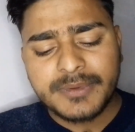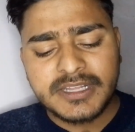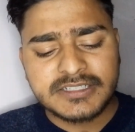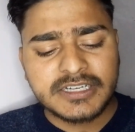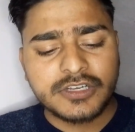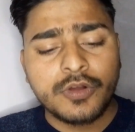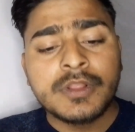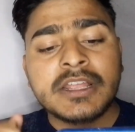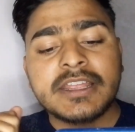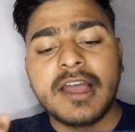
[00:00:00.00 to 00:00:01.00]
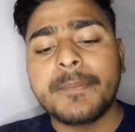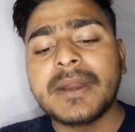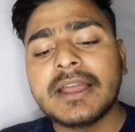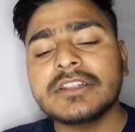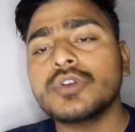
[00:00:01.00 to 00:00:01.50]
साइड में देख सकते हो यहाँ
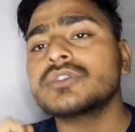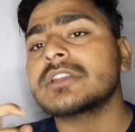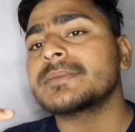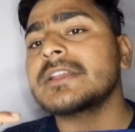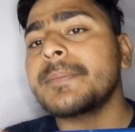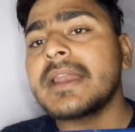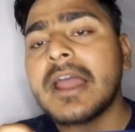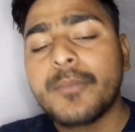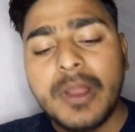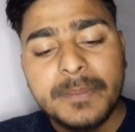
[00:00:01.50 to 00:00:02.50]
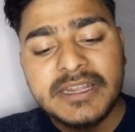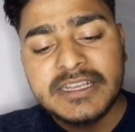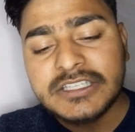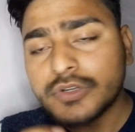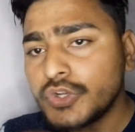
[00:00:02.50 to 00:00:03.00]
पर गाइज देखो सबसे पहले आपको
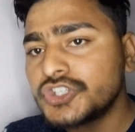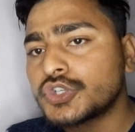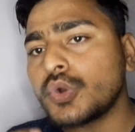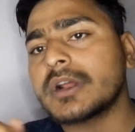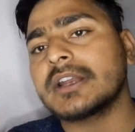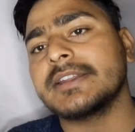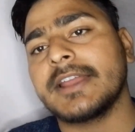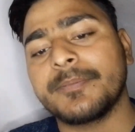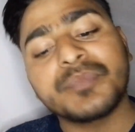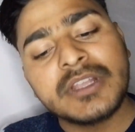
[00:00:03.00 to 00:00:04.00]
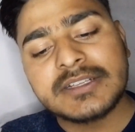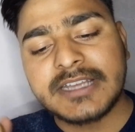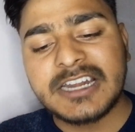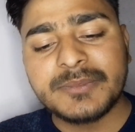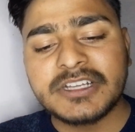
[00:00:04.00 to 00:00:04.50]
एप्लीकेशन को इंस्टॉल करनी है
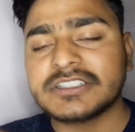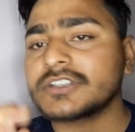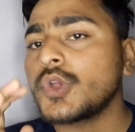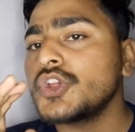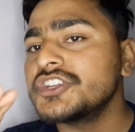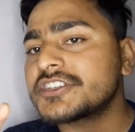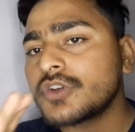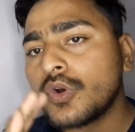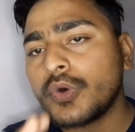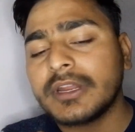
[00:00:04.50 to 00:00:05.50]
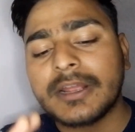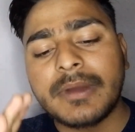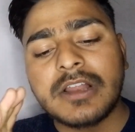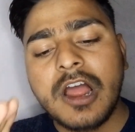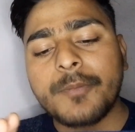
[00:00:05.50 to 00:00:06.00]
साइड में देख सकते हो इंस्टॉल होने
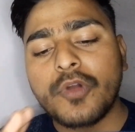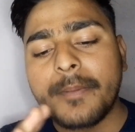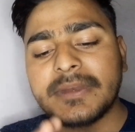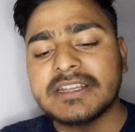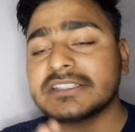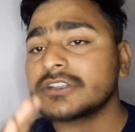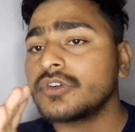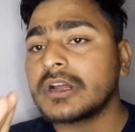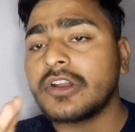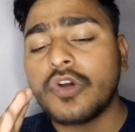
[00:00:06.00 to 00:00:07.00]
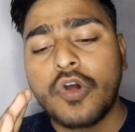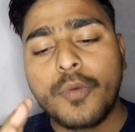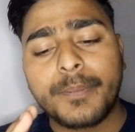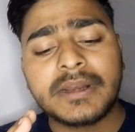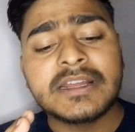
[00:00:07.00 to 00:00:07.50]
के बाद आपको एप्लीकेशन को करना होगा
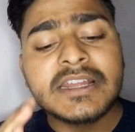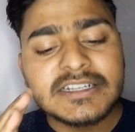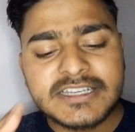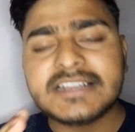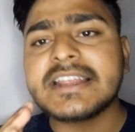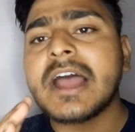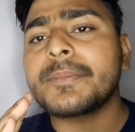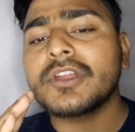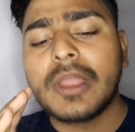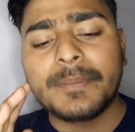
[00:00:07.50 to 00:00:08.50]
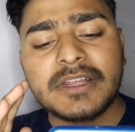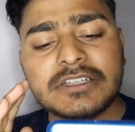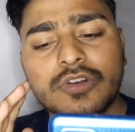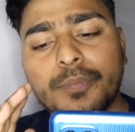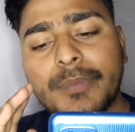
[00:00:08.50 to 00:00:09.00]
ओपन जैसे आपके
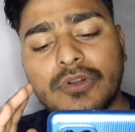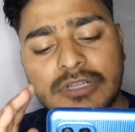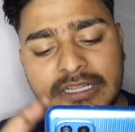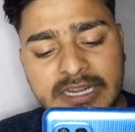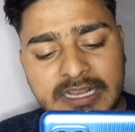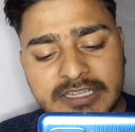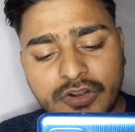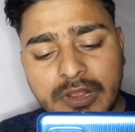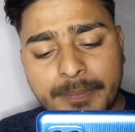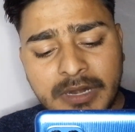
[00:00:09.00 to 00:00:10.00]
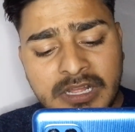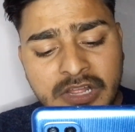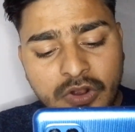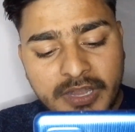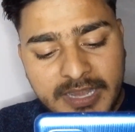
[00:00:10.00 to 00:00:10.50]
एप्लीकेशन ओपन हो जाते हैं देखो यहाँ
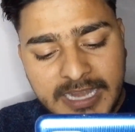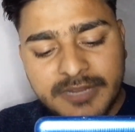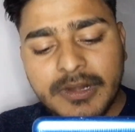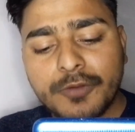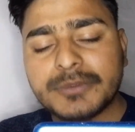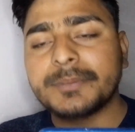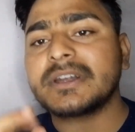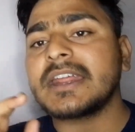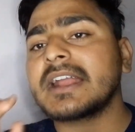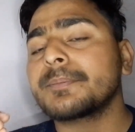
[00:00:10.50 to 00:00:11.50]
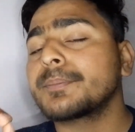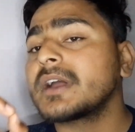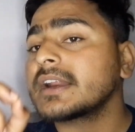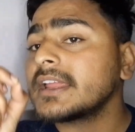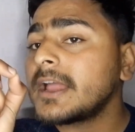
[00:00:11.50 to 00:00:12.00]
पर राइट वाले ऑप्शन टैक
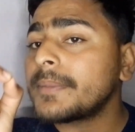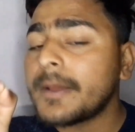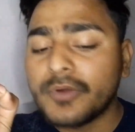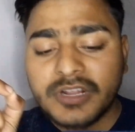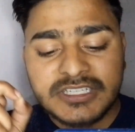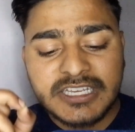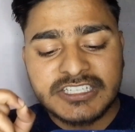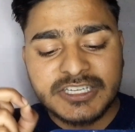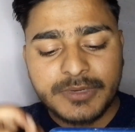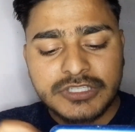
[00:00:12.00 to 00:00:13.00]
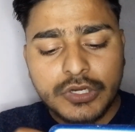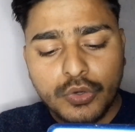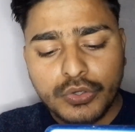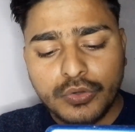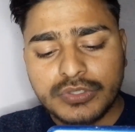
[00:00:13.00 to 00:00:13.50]
करके यहाँ पर आपको किसी एक जीमेल
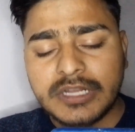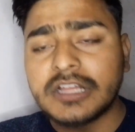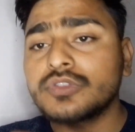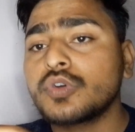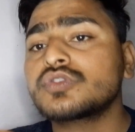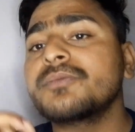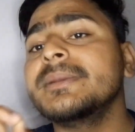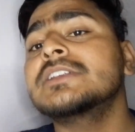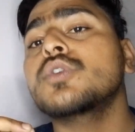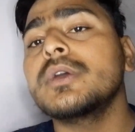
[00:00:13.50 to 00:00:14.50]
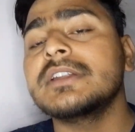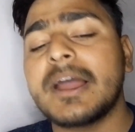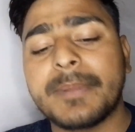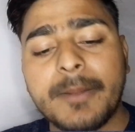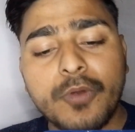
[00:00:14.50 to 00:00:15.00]
से लॉगिन हो जाना 220
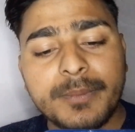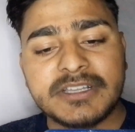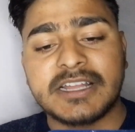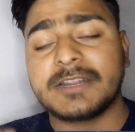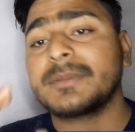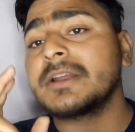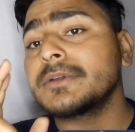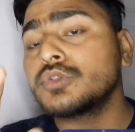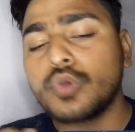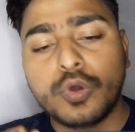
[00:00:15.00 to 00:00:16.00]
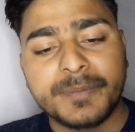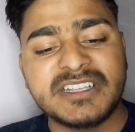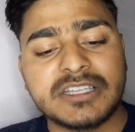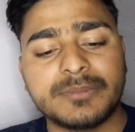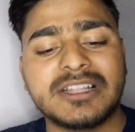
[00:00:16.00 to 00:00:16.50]
कॉइन यहाँ पर आपको मिल जाते हैं मतलब कि दो
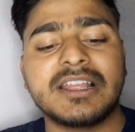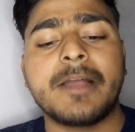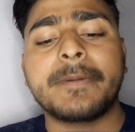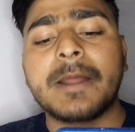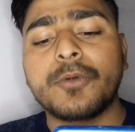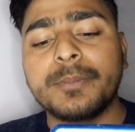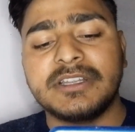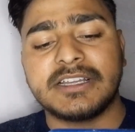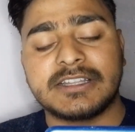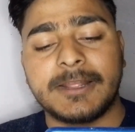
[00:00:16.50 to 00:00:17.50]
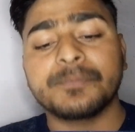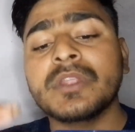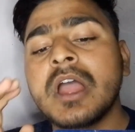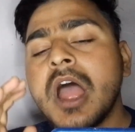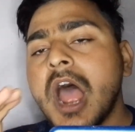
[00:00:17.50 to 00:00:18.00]
रुपीज समथिंग यहाँ पर आपको मिल जाते हैं
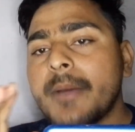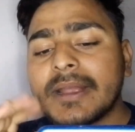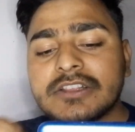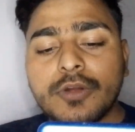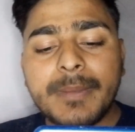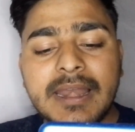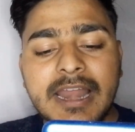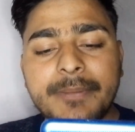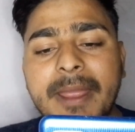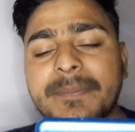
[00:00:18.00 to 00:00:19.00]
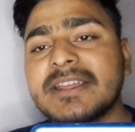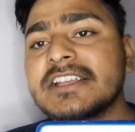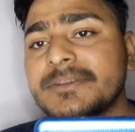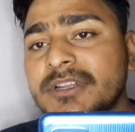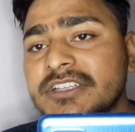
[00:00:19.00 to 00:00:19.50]
अब कहीं देखो मैं लाइव
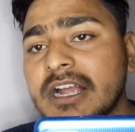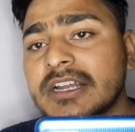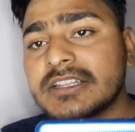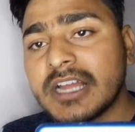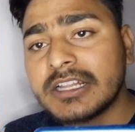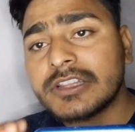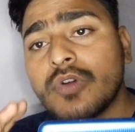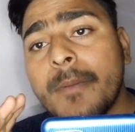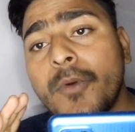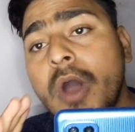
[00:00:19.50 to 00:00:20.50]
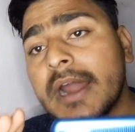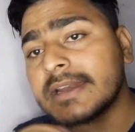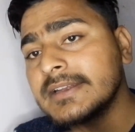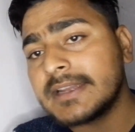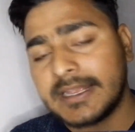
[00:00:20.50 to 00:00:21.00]
एप्लीकेशन में जाकर दिखा देता हूँ आपको
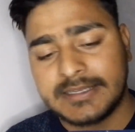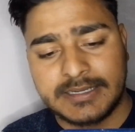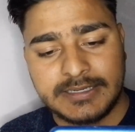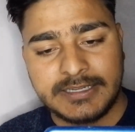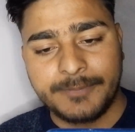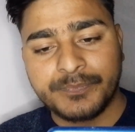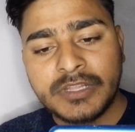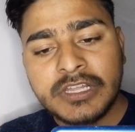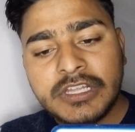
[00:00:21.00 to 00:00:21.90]
अर्निंग कैसे करनी है